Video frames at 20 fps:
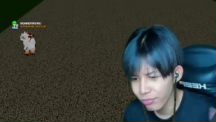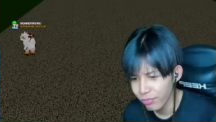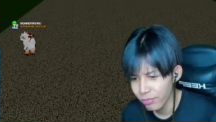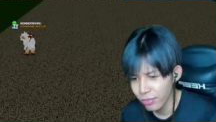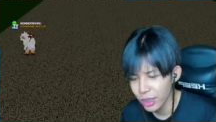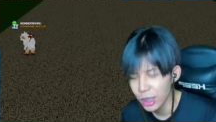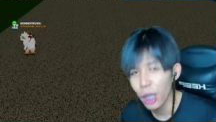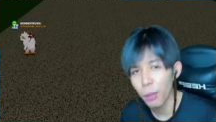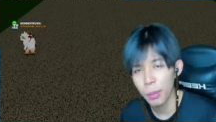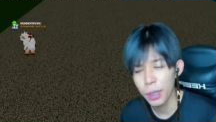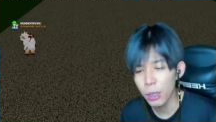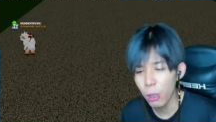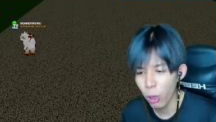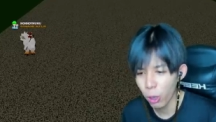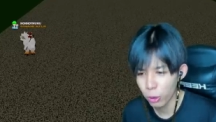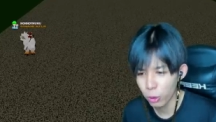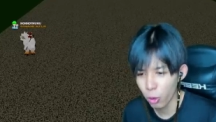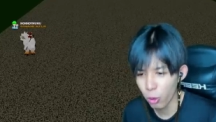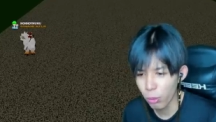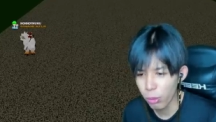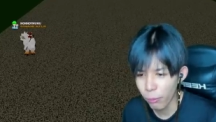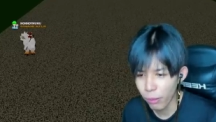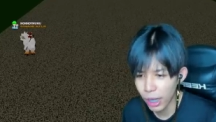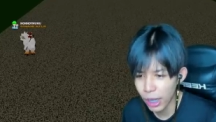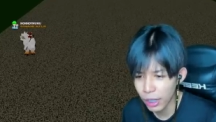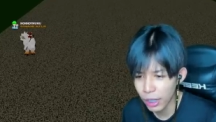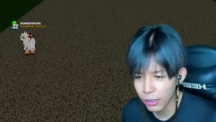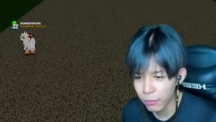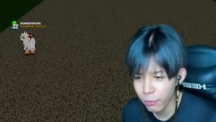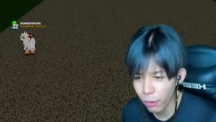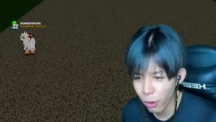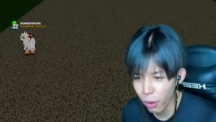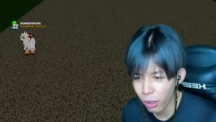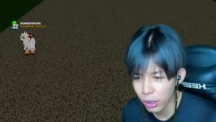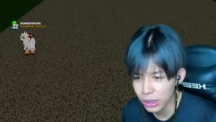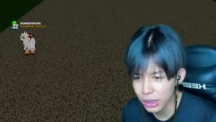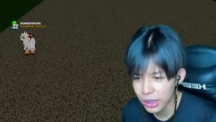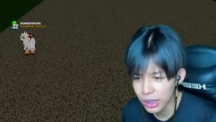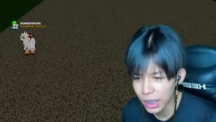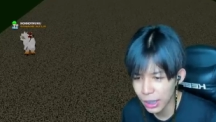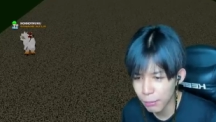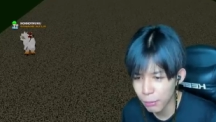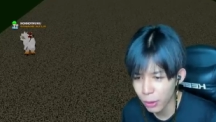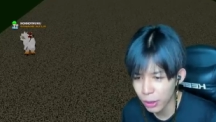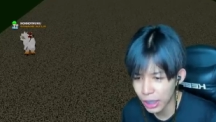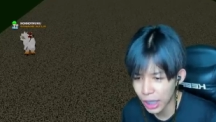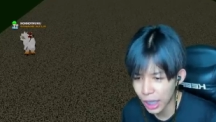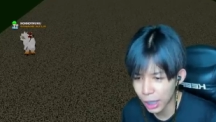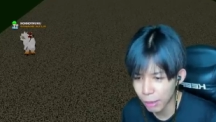เดี๋ยวพี่ขอโทรแบบว่าฟ้อง GM ก่อนนะครั